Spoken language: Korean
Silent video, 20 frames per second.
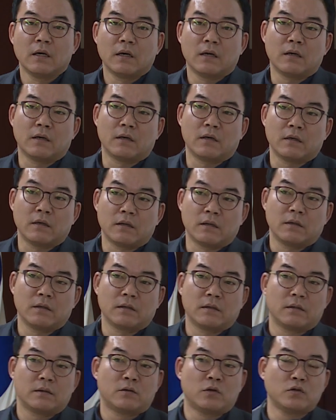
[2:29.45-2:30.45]
어,
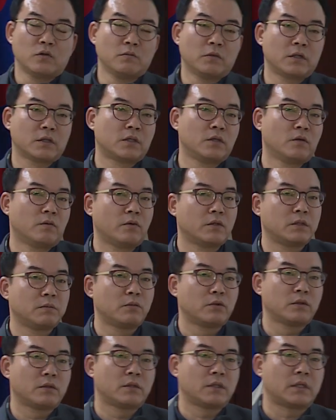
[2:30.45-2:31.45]
토종벌 키워보신
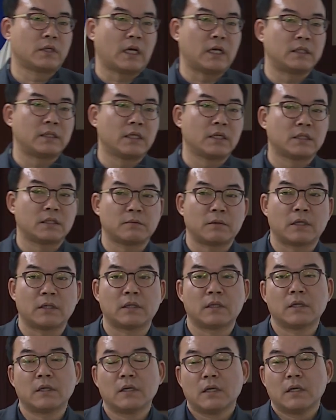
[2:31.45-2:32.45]
분들은 아시겠지만